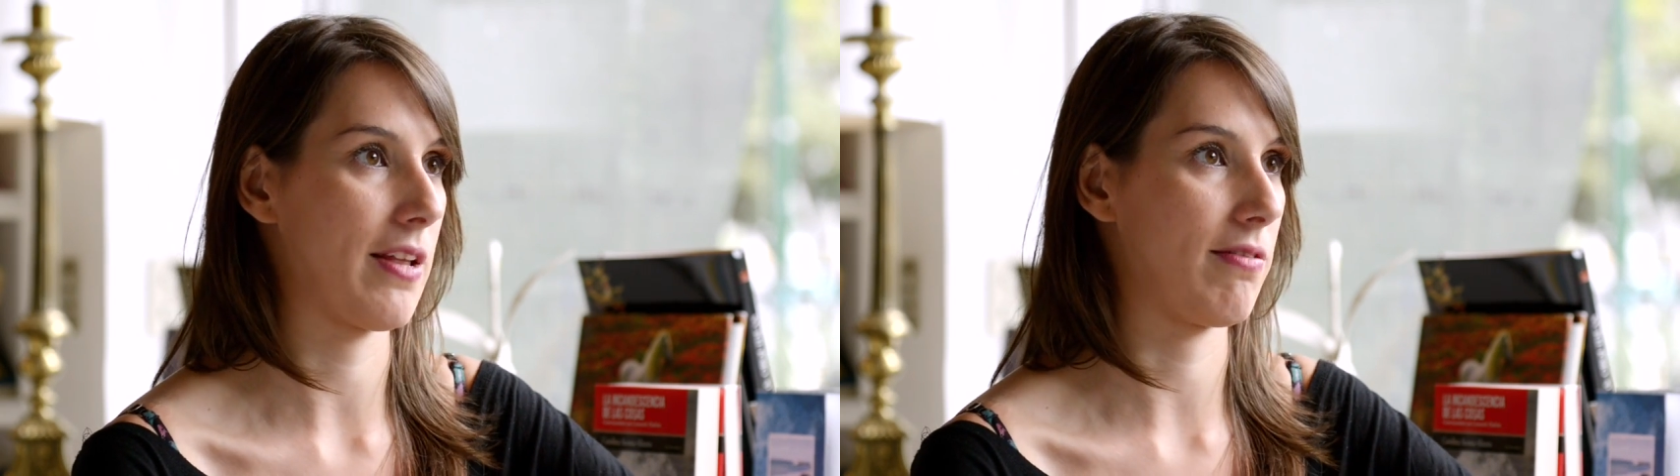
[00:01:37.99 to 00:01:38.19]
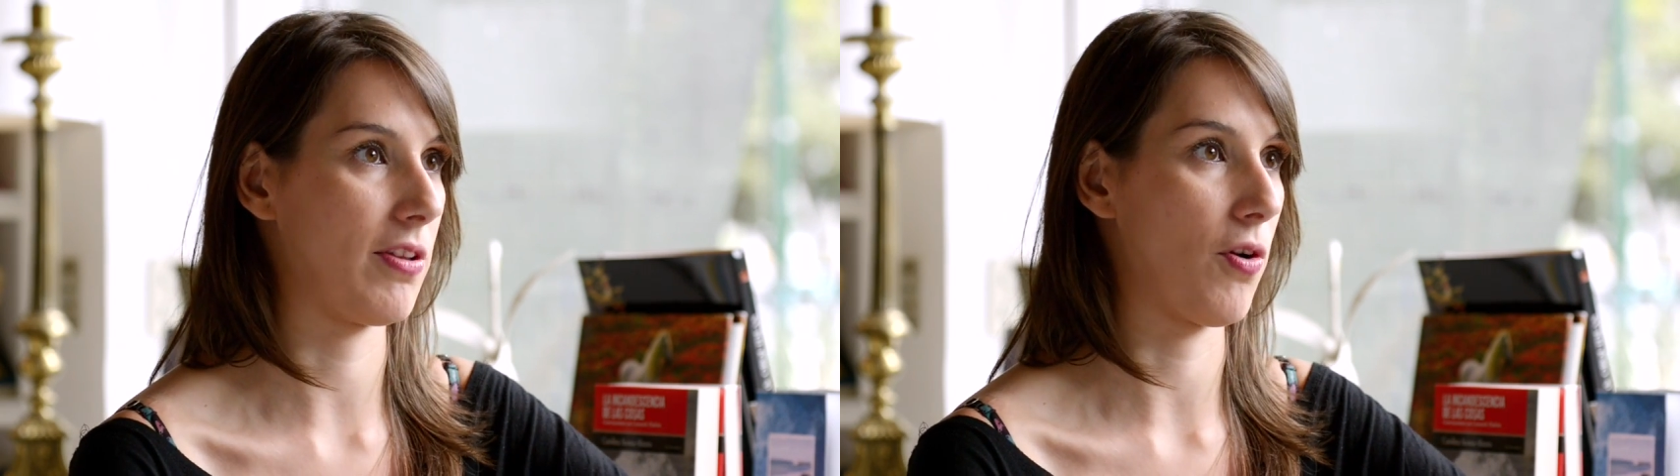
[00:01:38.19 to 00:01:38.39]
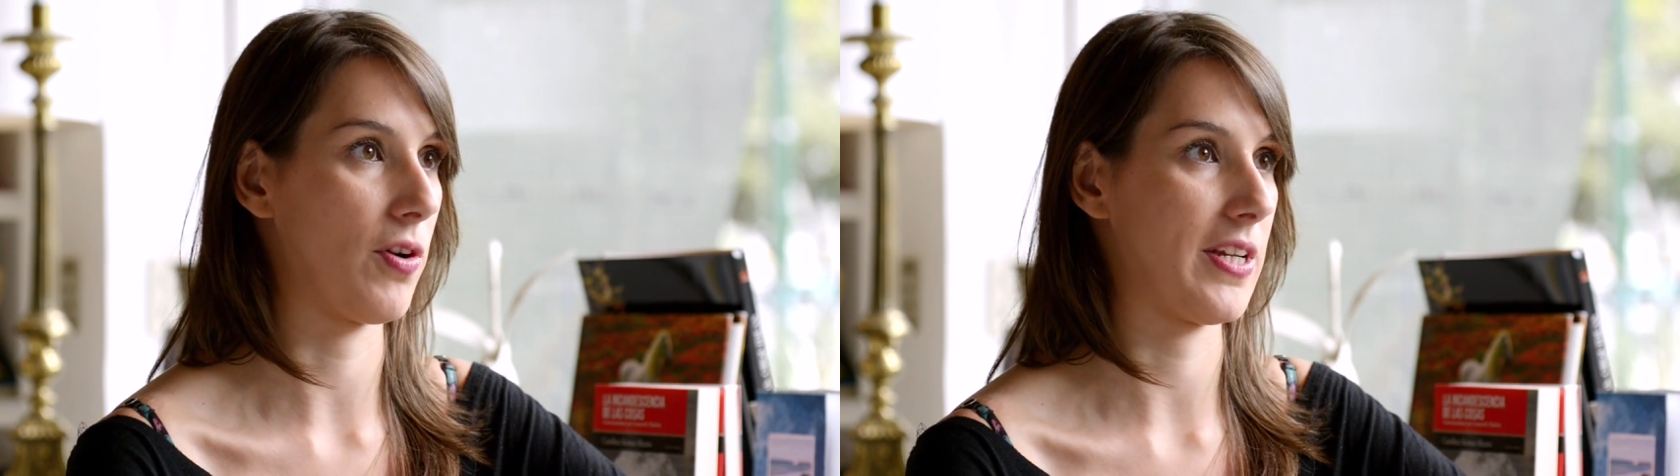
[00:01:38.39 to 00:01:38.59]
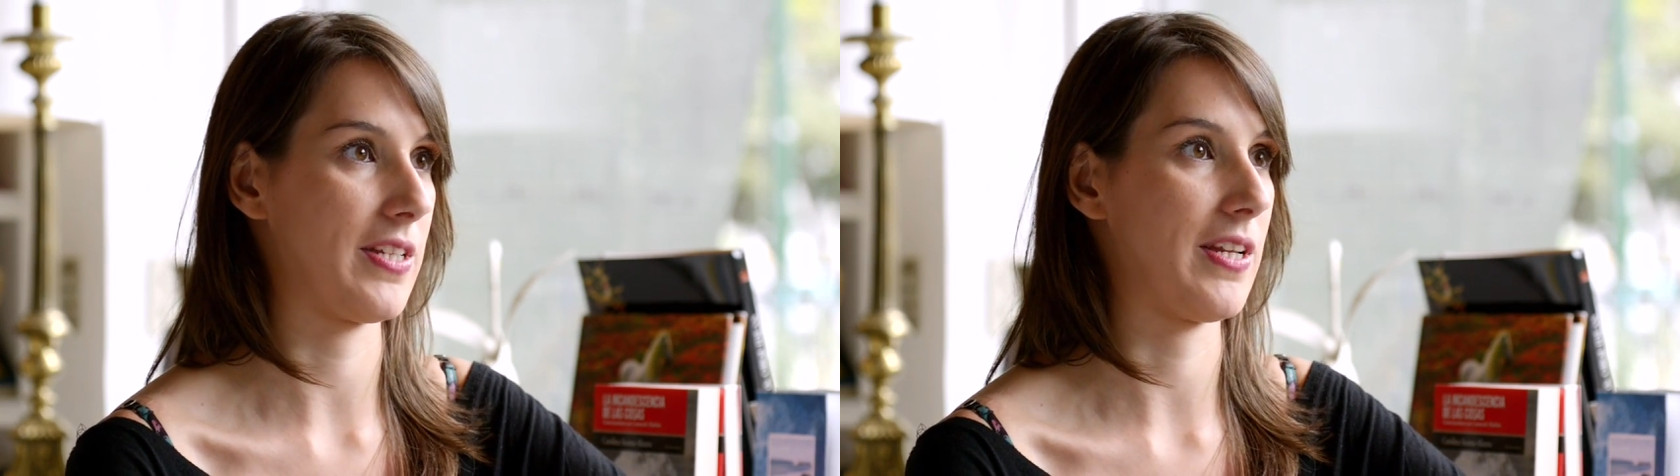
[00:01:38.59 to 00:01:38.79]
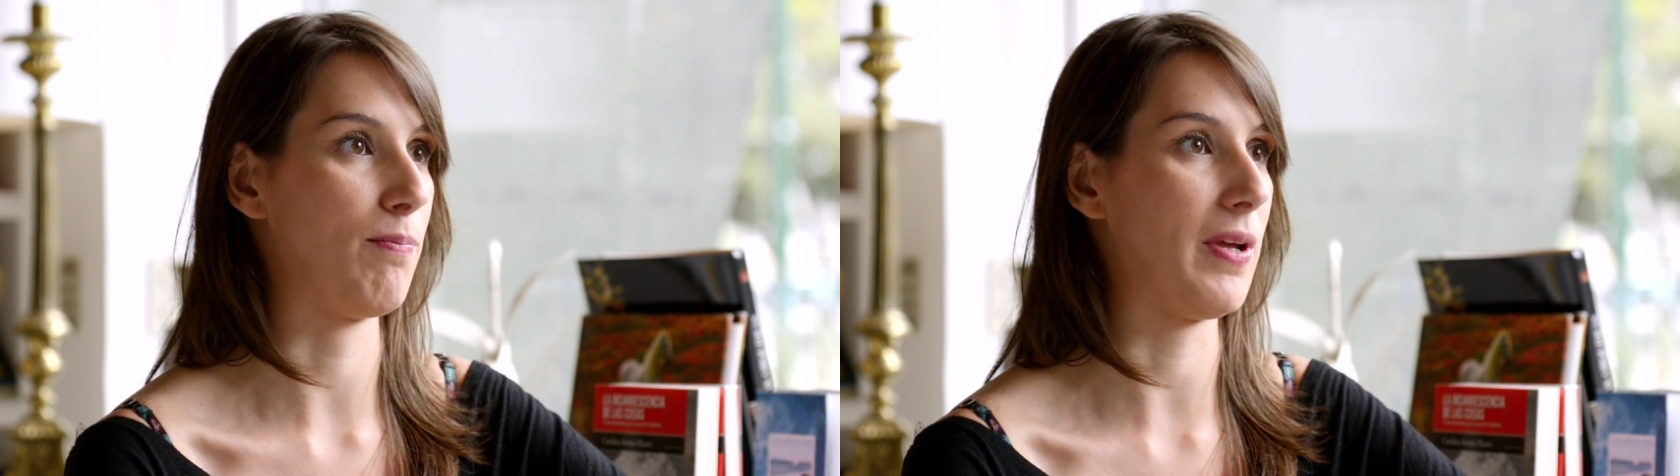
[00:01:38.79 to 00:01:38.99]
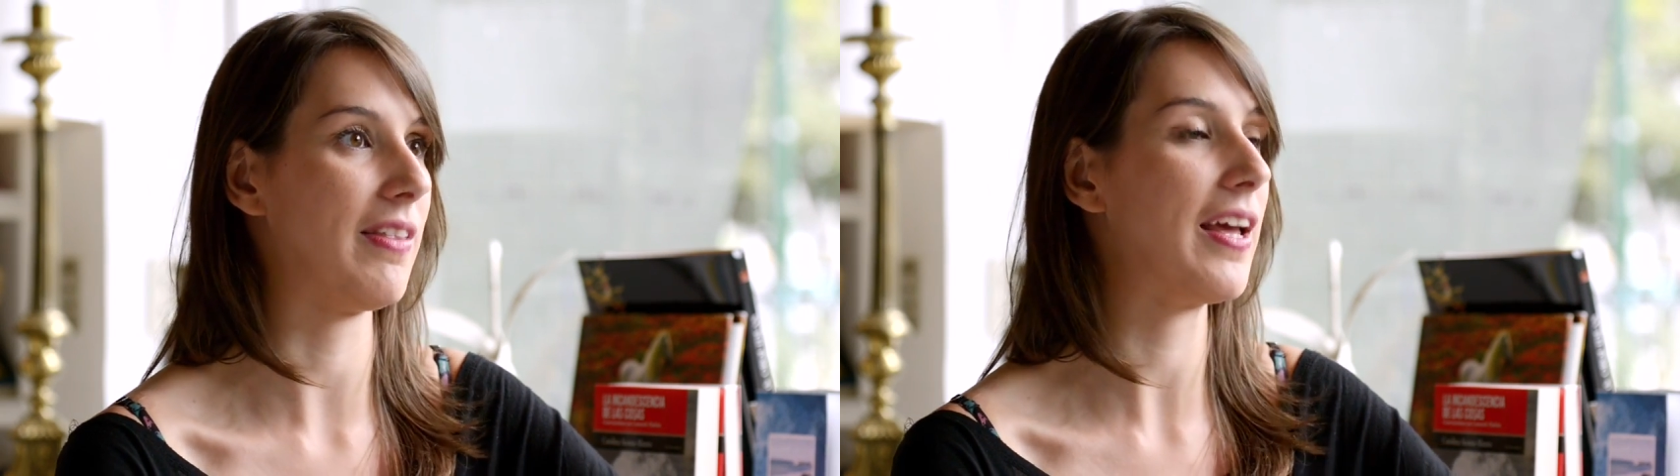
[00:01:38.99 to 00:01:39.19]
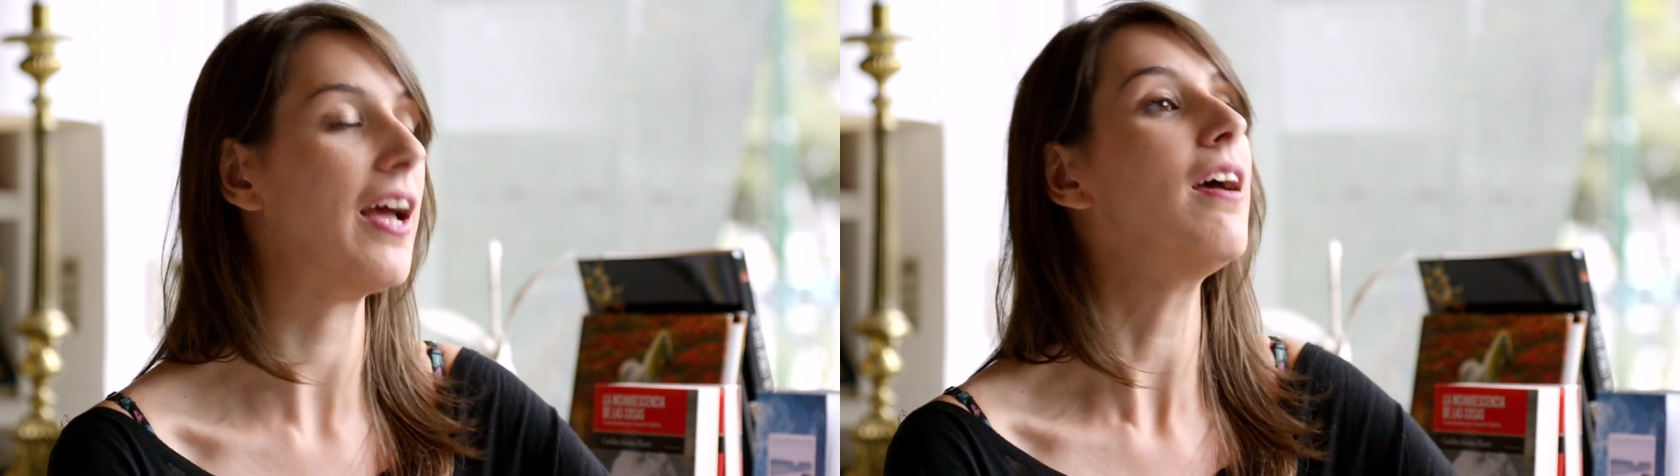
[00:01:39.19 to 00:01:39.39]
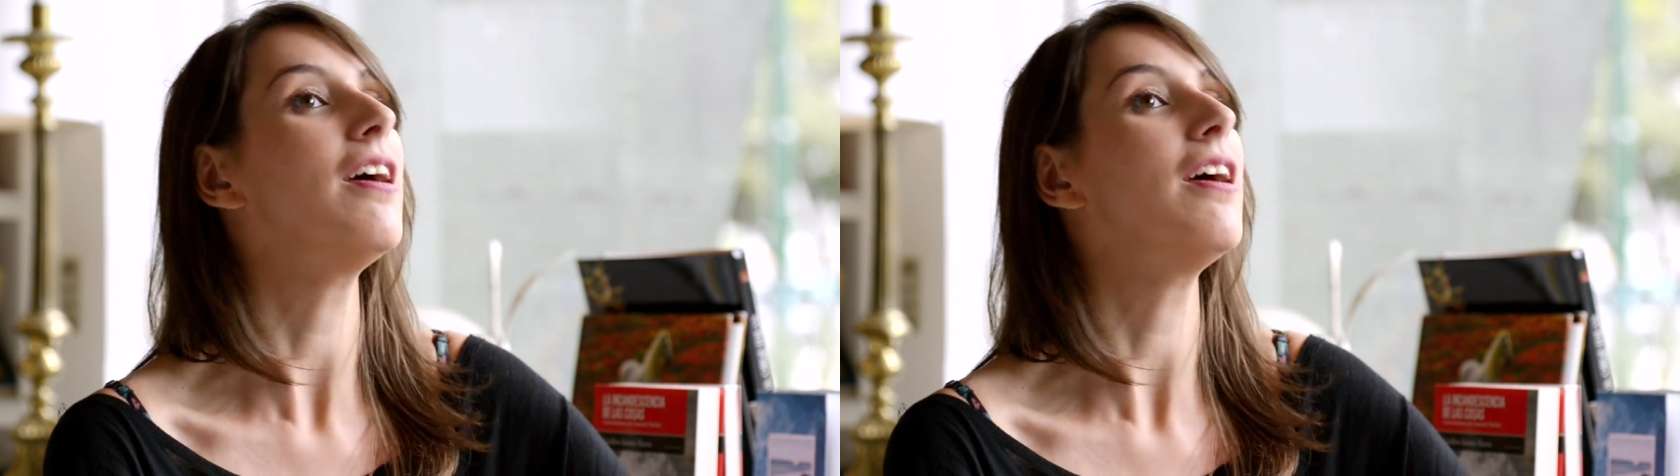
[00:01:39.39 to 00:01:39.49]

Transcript: elecciones. Se pide